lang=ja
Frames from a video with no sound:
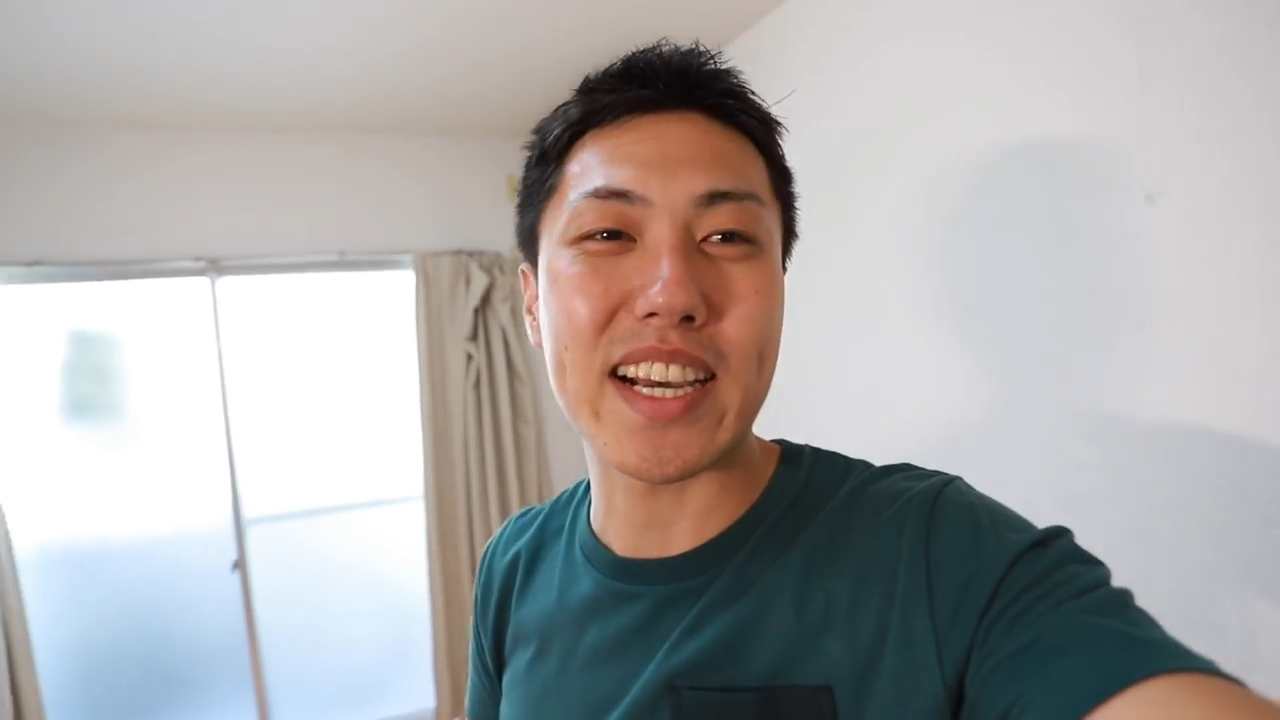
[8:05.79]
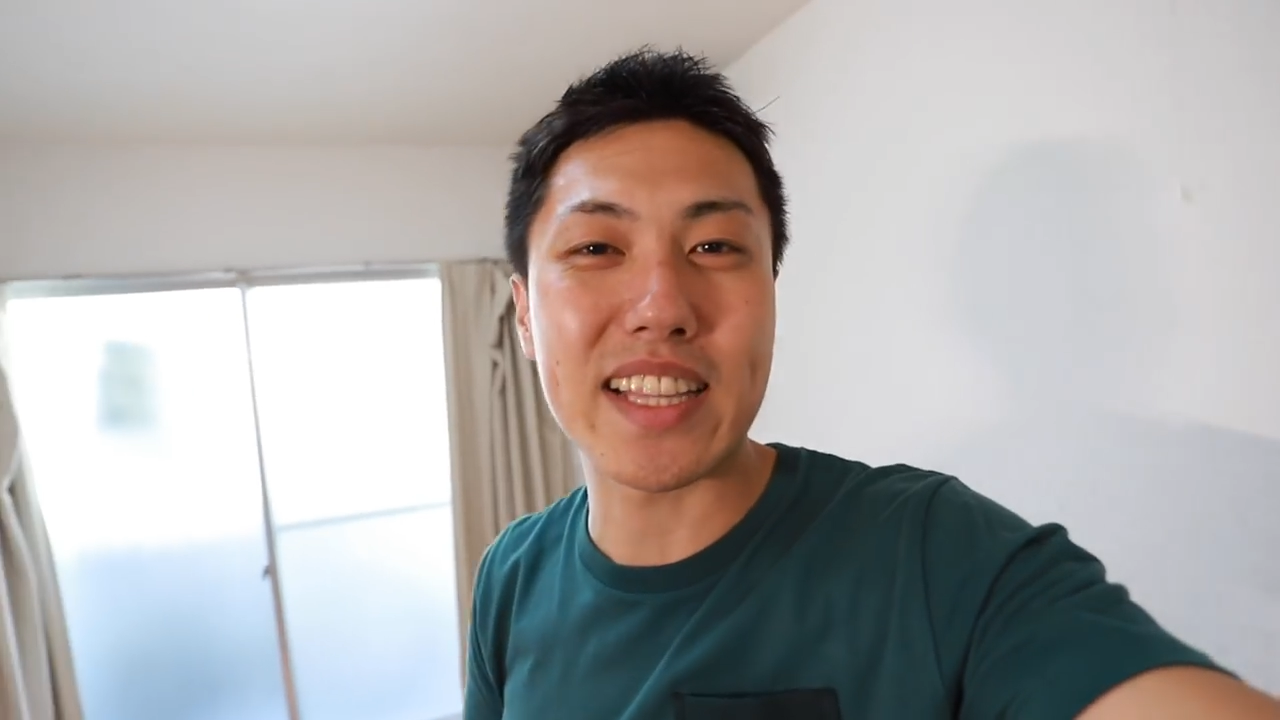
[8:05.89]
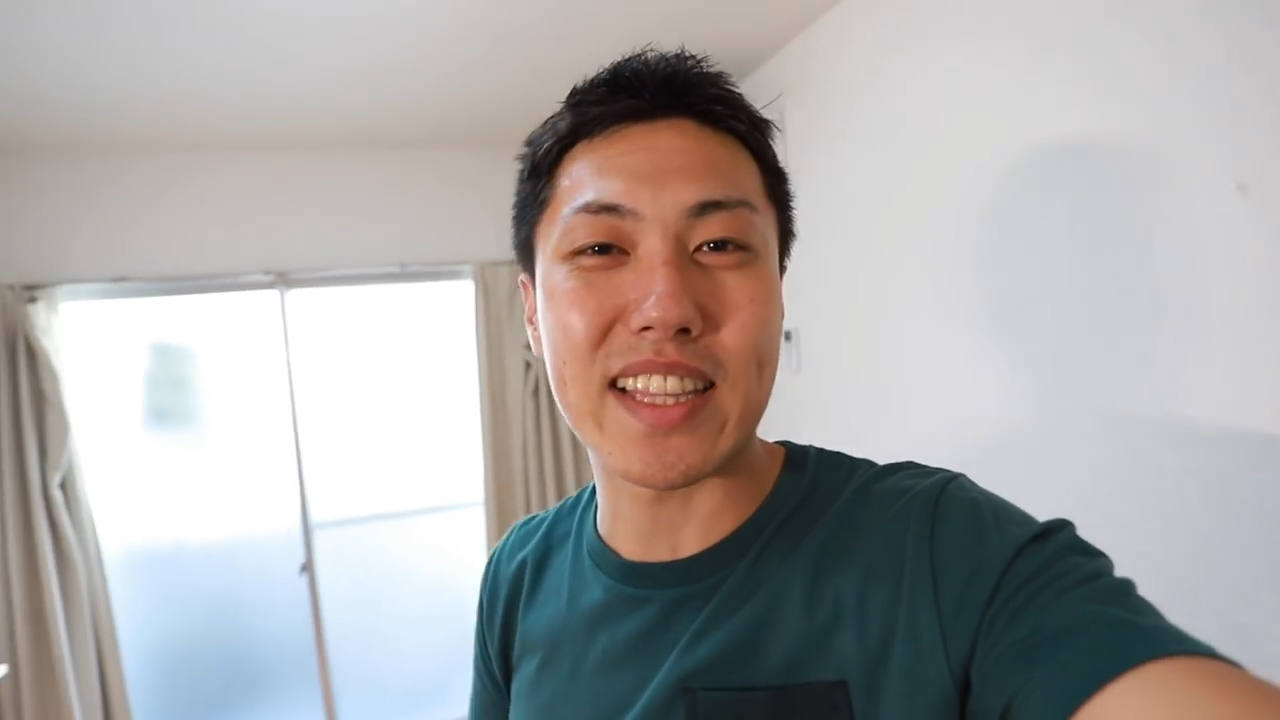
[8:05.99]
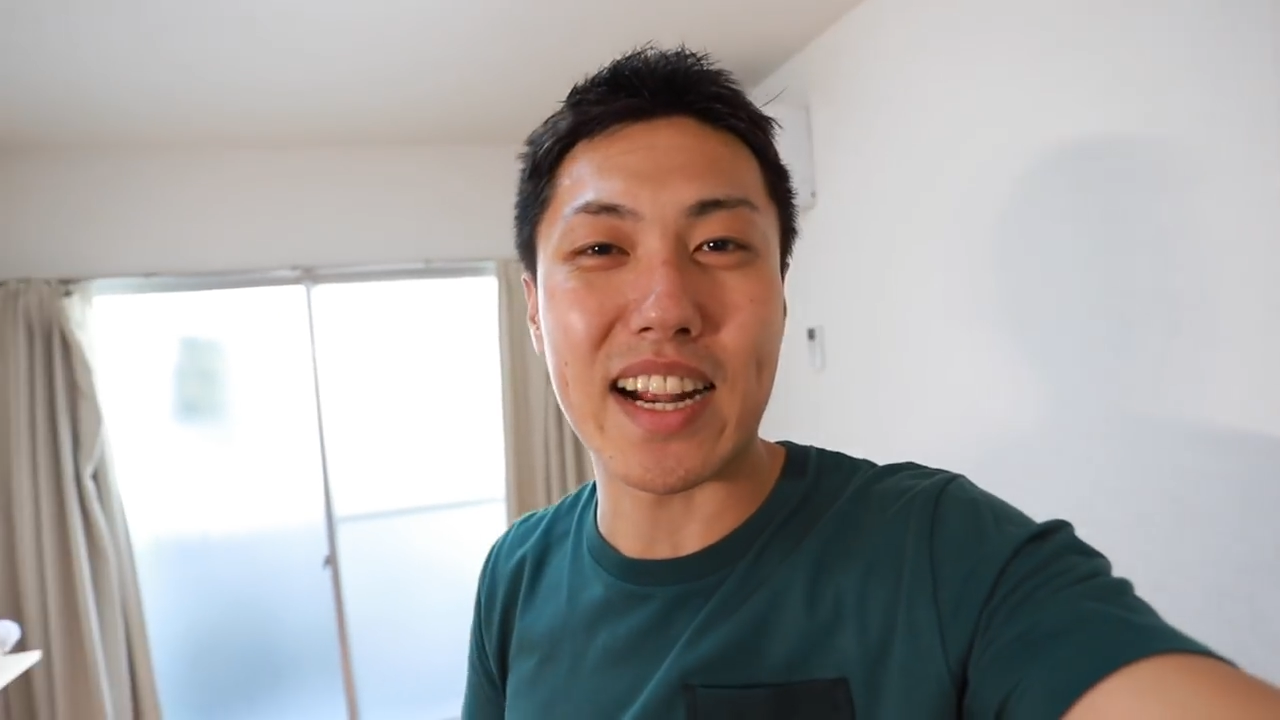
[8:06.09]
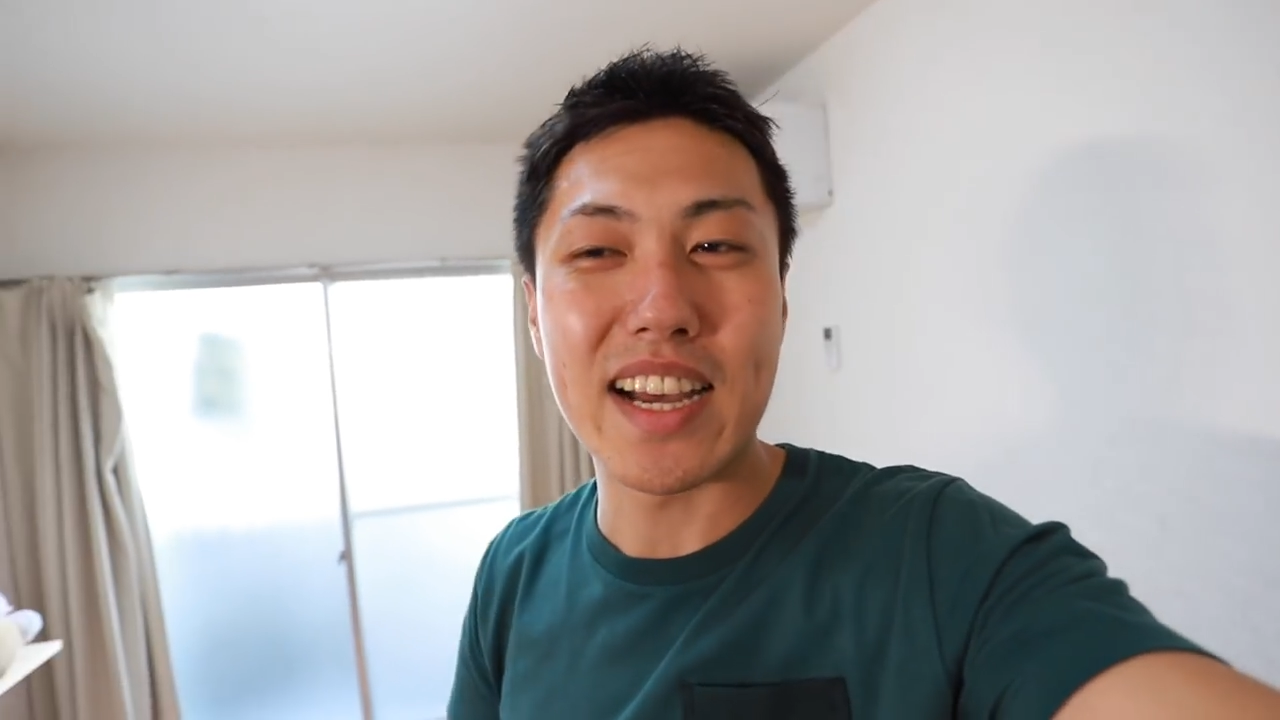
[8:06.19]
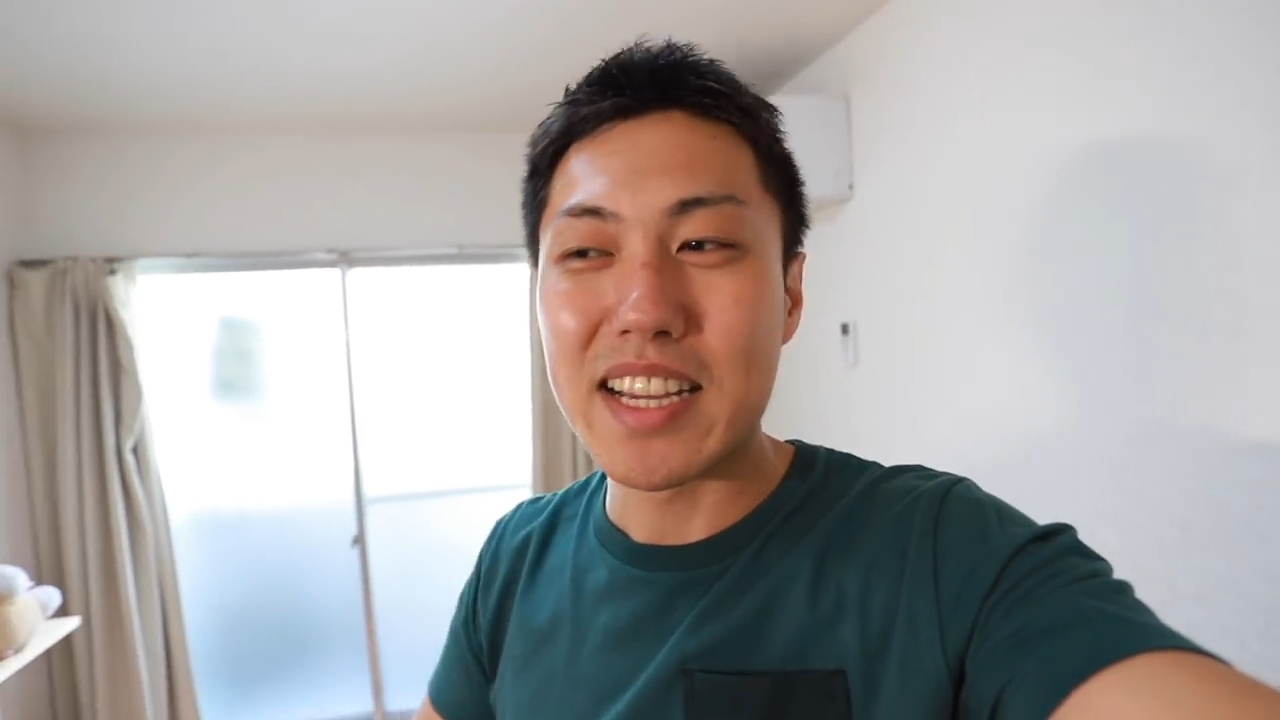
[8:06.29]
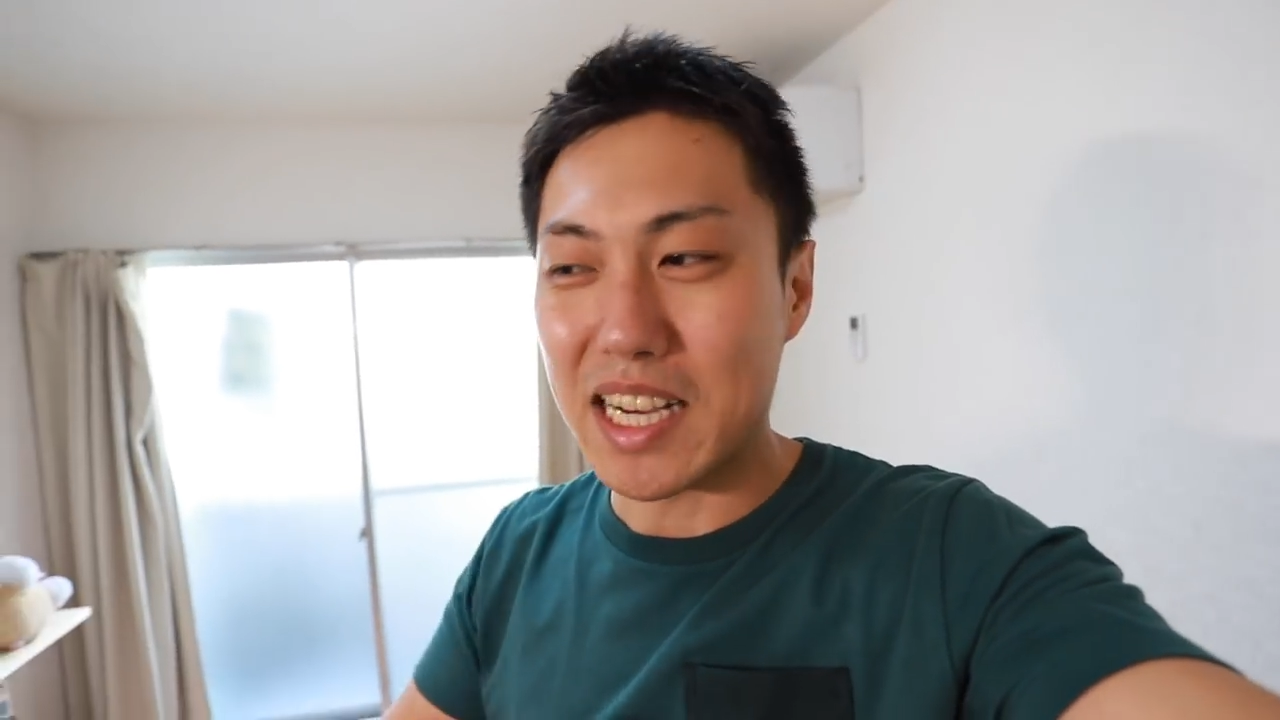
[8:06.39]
があったら、